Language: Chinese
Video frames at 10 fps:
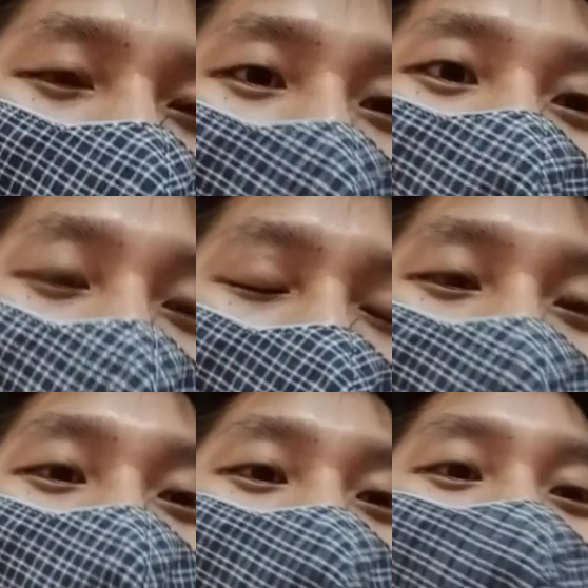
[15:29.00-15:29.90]
as
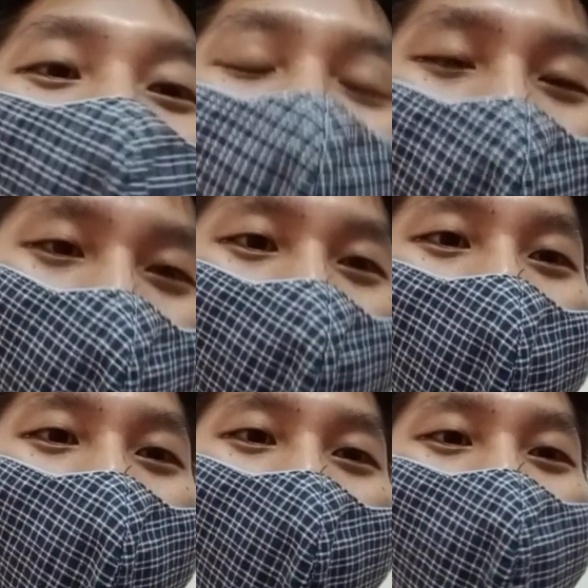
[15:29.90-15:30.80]
original as
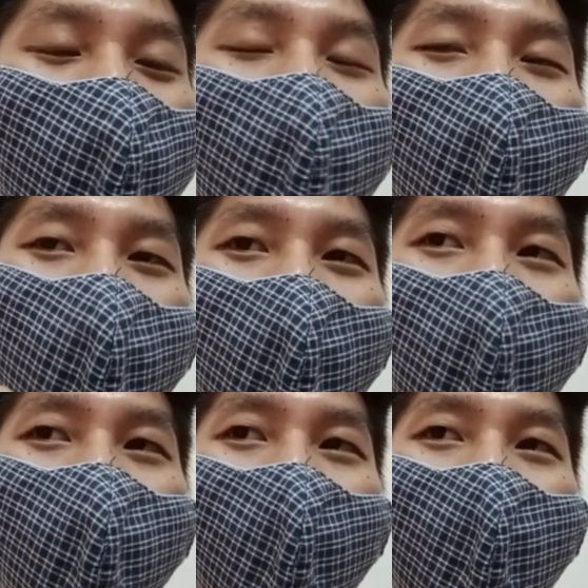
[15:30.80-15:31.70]
possible 嘛，就是有那
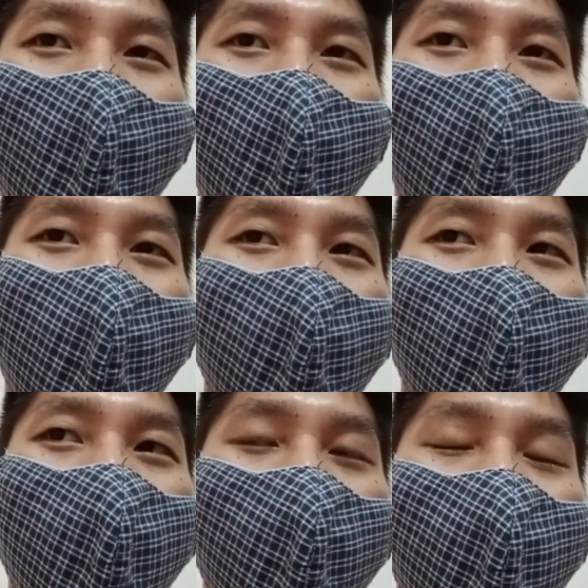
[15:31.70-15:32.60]
个
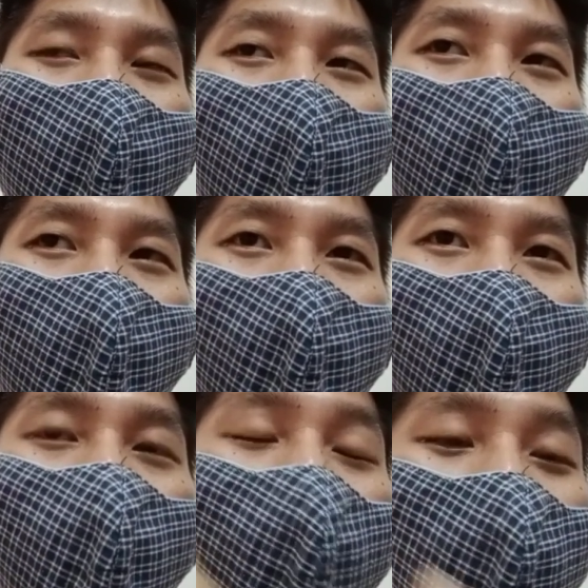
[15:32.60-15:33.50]
呃
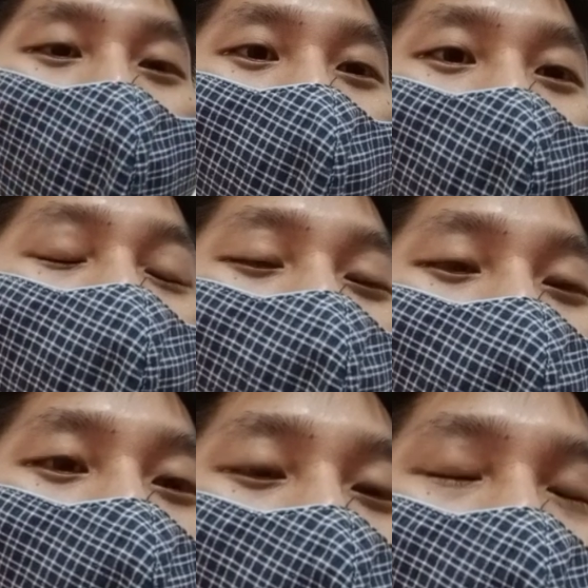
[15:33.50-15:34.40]
果那个
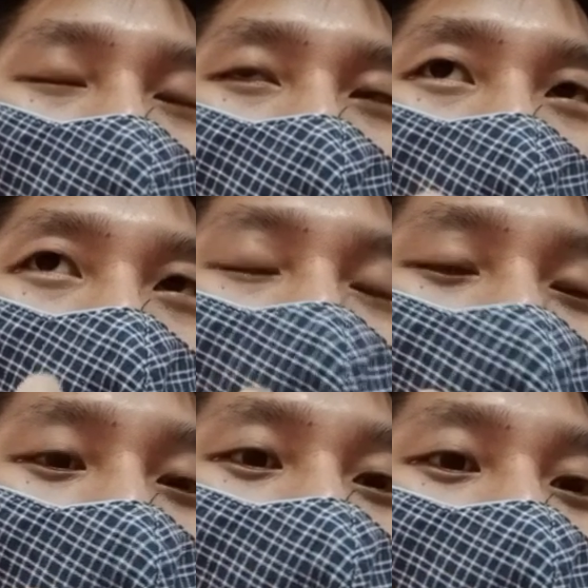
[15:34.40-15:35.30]
原
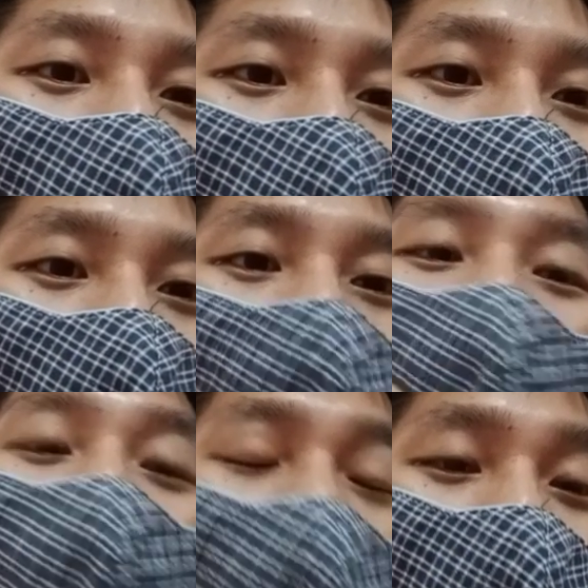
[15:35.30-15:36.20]
本那个
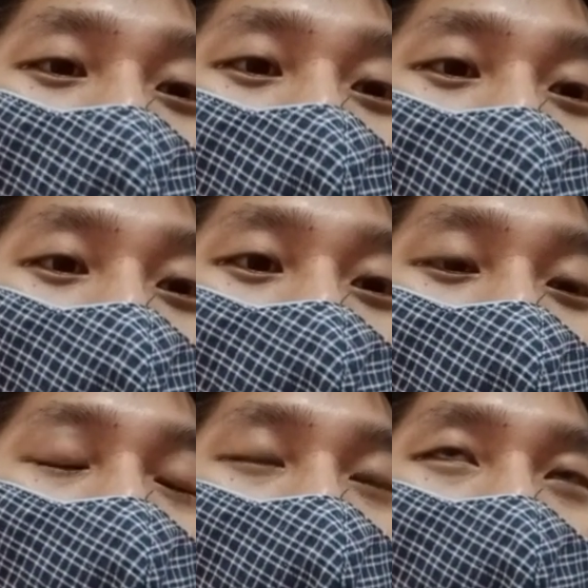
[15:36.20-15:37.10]
果味的
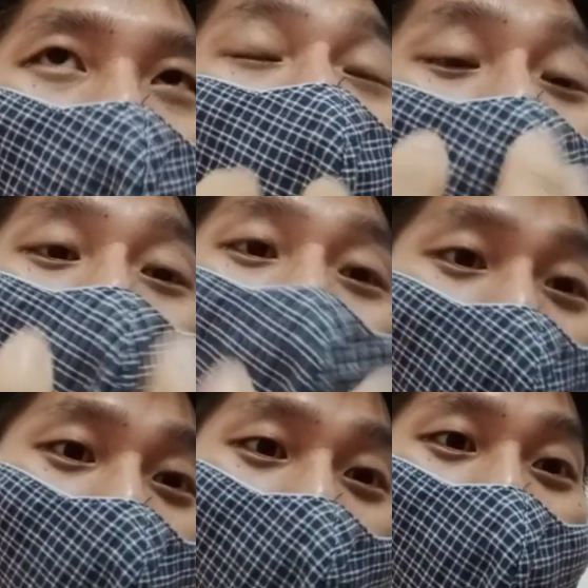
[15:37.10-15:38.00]
呃那个果
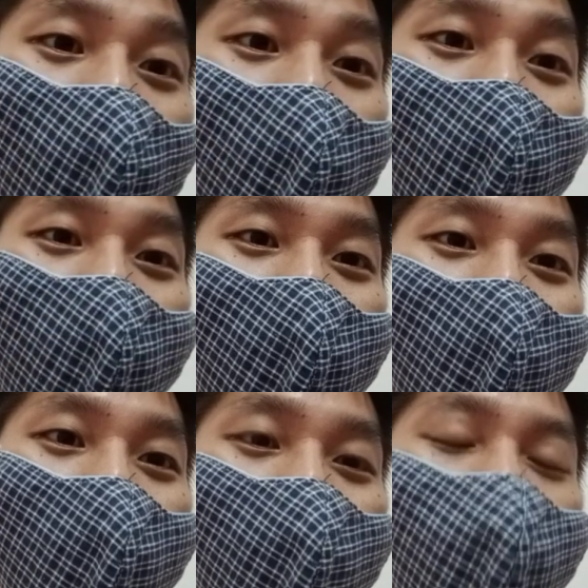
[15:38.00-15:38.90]
味啦，OK，
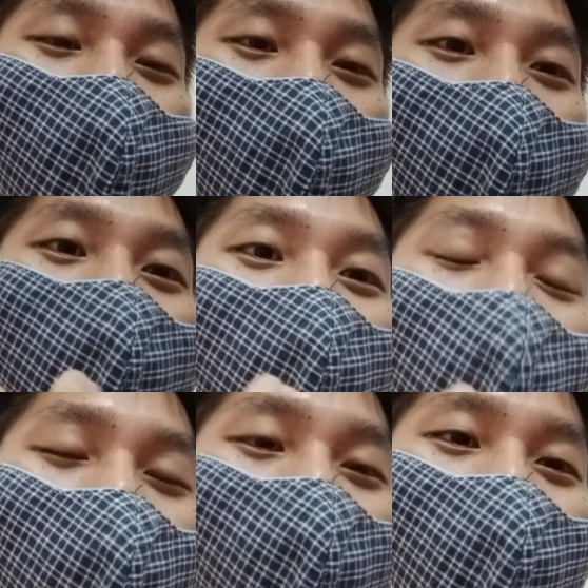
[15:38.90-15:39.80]
就是人家吃
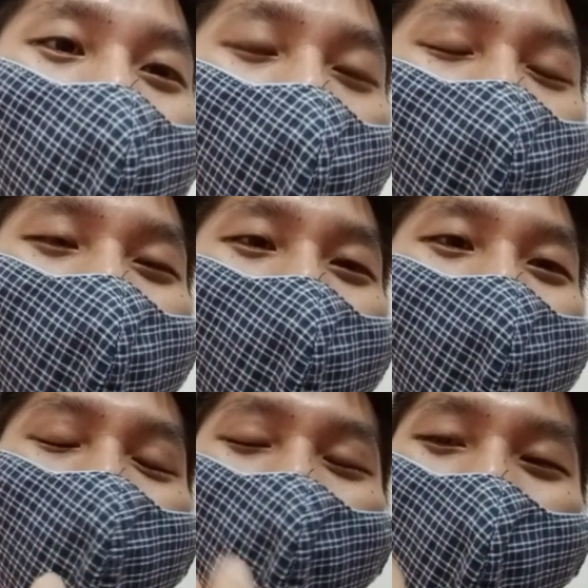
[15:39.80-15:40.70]
那个东西嘛，就是你
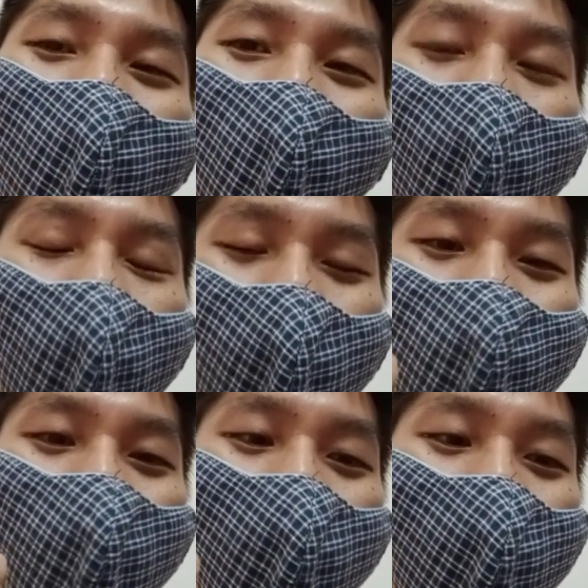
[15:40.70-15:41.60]
吃那个甜点，我
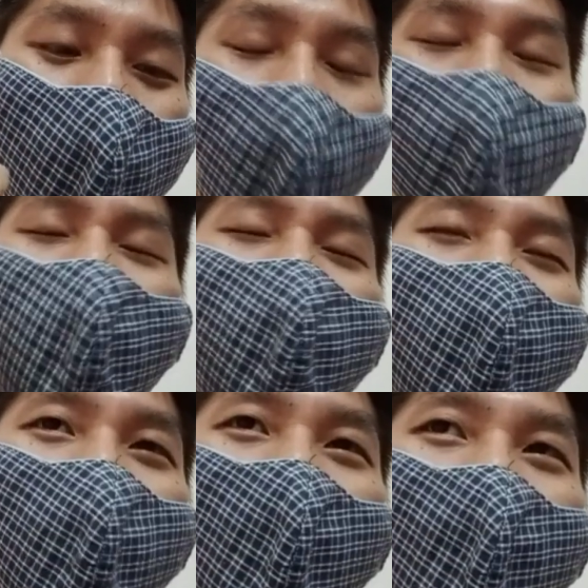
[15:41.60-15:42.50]
吃就是哦，这个
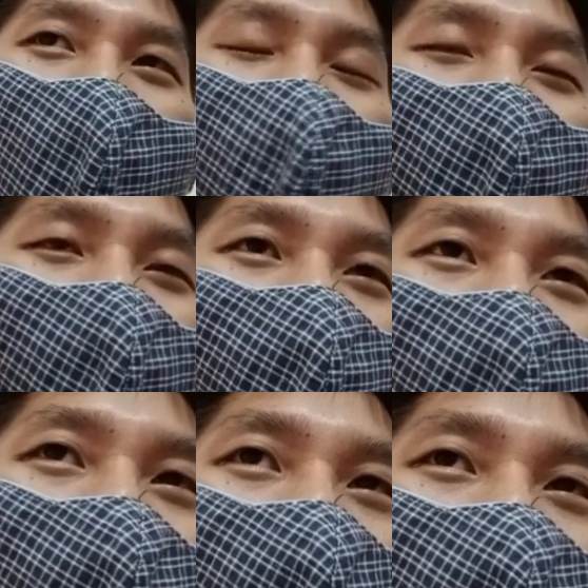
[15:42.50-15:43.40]
是跟
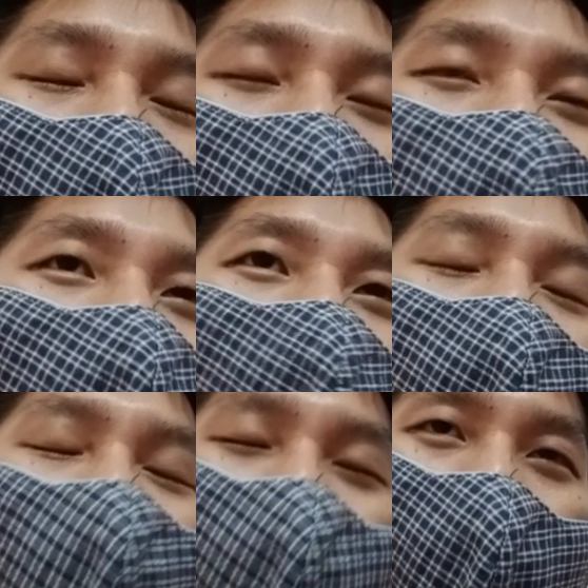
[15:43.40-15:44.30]
真实的
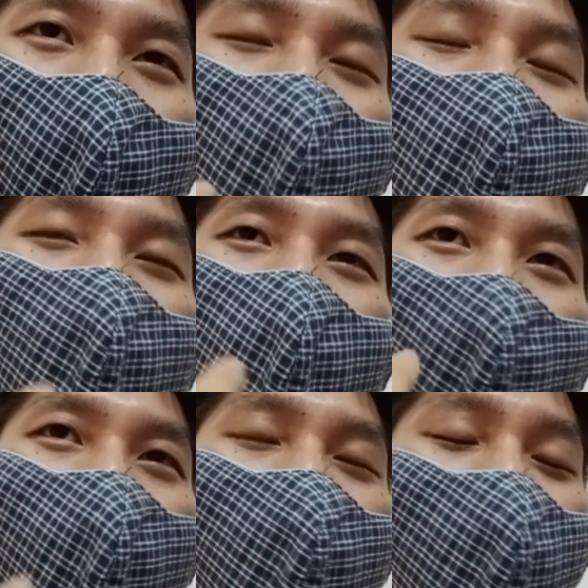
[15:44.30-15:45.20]
猫山王的味
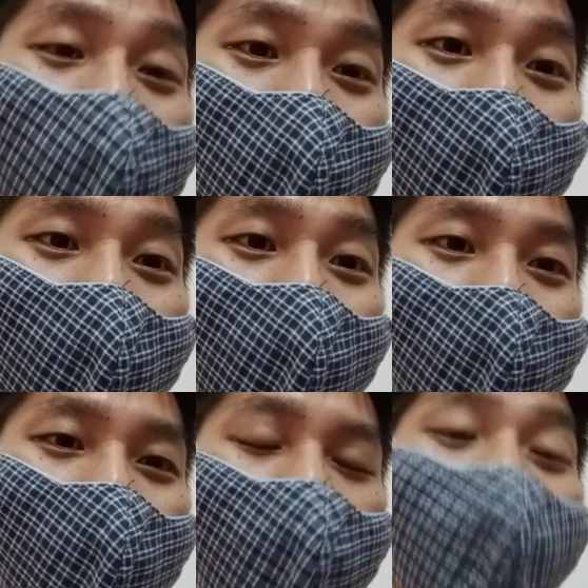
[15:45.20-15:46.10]
道是很像的，
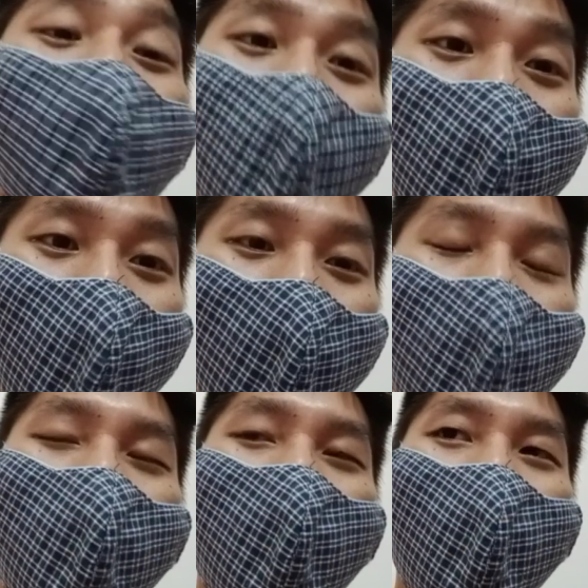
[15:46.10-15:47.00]
就这样子嘛。但
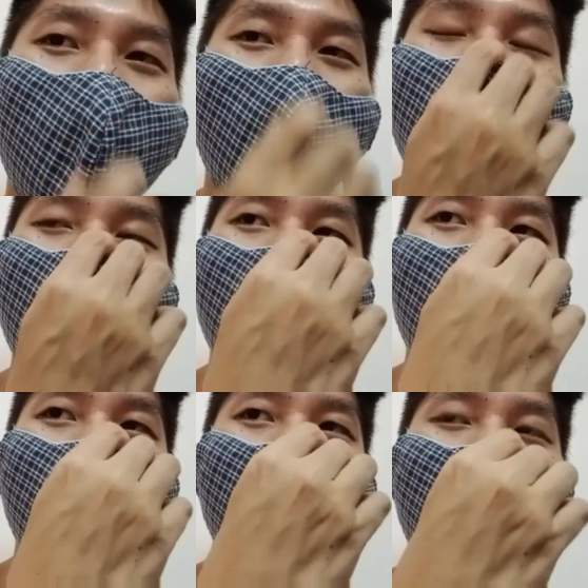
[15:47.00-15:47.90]
是你
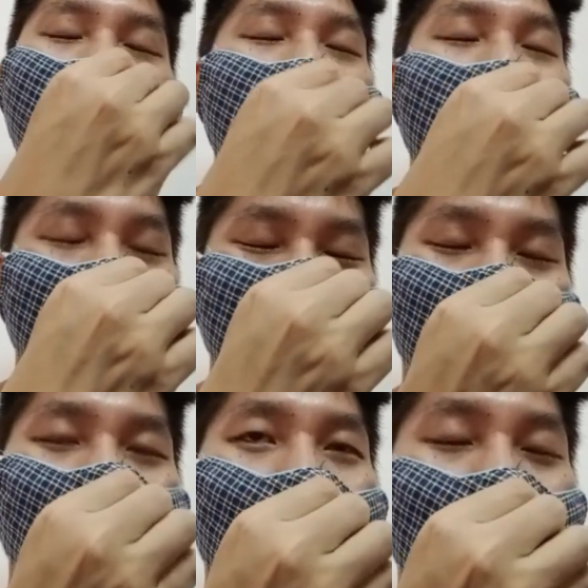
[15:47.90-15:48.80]
你自己要
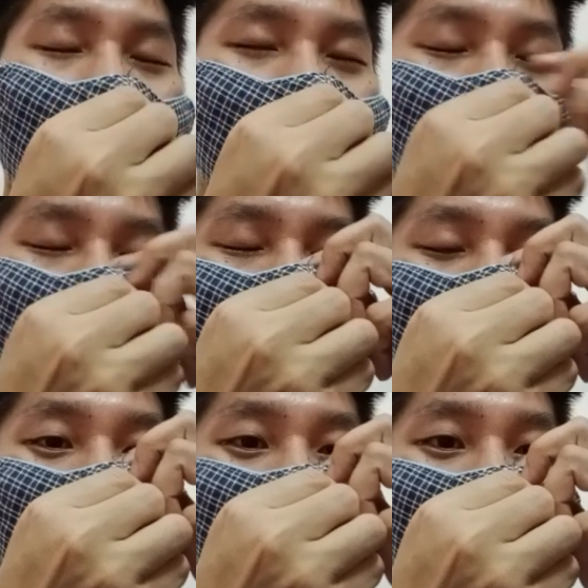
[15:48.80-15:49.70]
想了，一一者自己
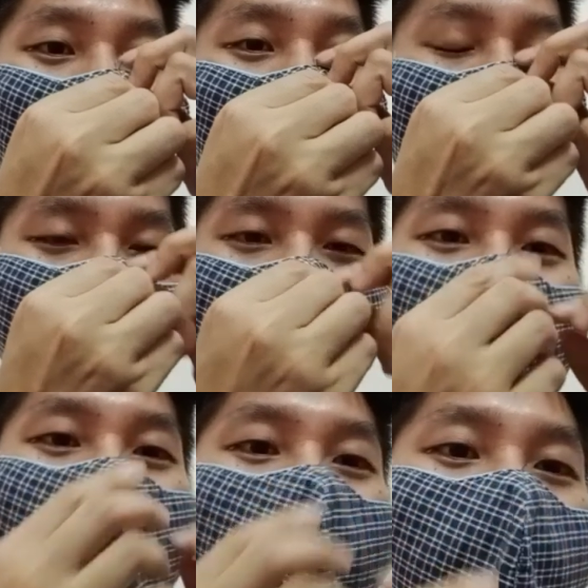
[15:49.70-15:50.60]
要想了，就
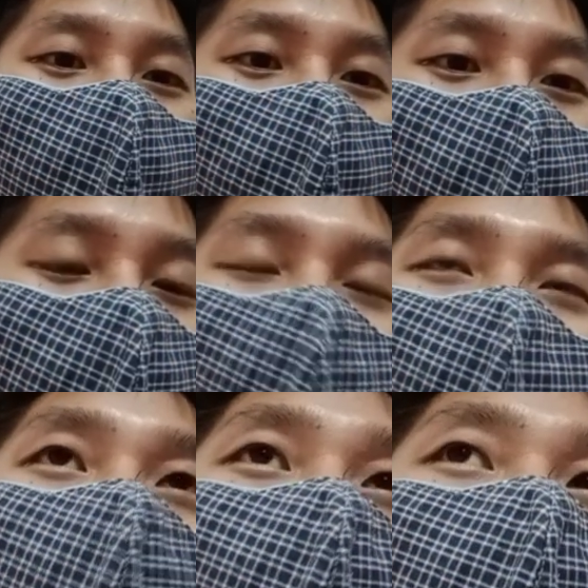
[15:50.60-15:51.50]
是怎
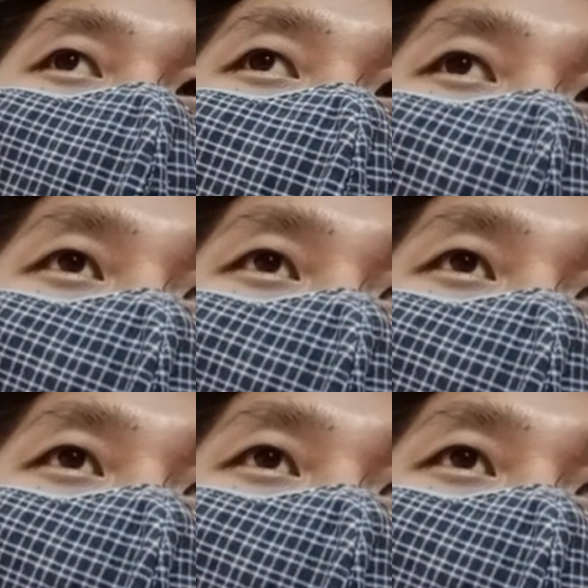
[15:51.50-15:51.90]
样去